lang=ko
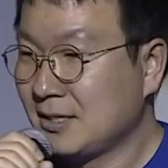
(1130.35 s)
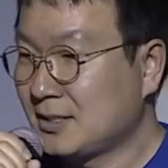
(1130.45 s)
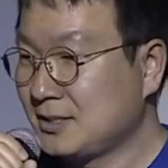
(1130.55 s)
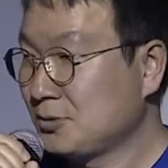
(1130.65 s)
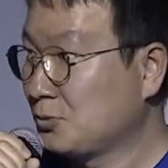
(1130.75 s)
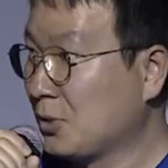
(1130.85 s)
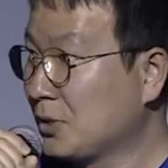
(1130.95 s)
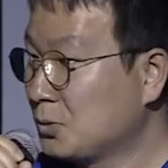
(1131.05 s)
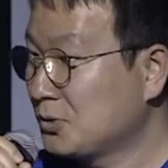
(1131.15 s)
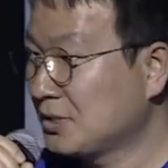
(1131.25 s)
사실 되게
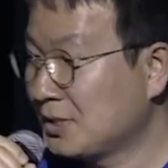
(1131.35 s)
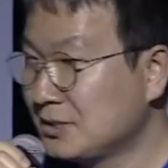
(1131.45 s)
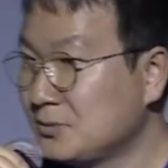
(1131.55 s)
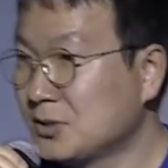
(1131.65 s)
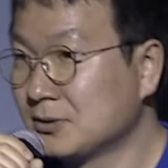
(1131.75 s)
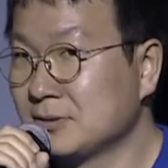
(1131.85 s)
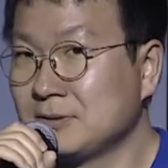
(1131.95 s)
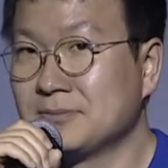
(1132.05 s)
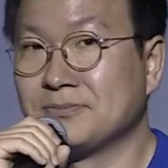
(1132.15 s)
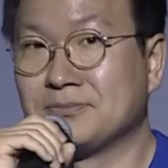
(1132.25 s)
솔직
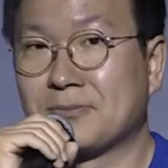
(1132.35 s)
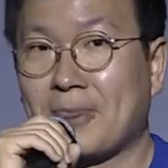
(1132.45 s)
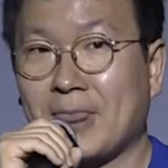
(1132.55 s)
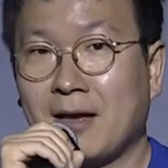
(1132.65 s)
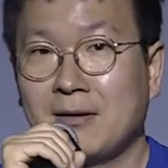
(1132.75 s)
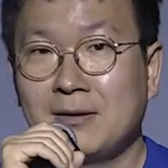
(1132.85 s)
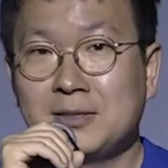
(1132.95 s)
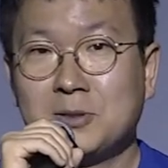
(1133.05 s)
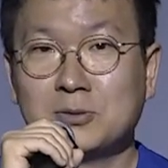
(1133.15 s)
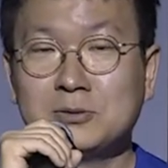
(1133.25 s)
심정은
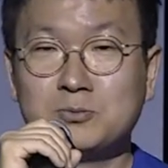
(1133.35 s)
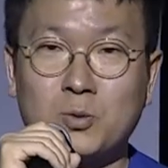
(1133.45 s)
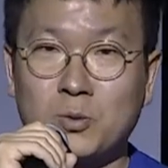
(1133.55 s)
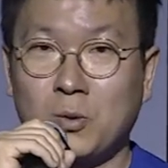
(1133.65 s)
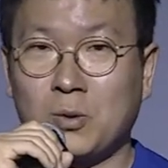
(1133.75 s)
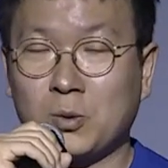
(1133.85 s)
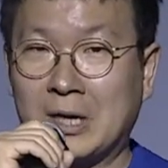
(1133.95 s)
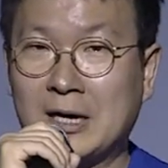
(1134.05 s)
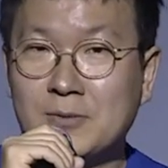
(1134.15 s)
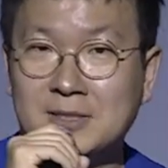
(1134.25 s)
저는 뭐 곧
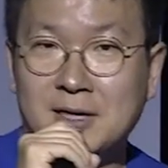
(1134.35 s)
다음 에사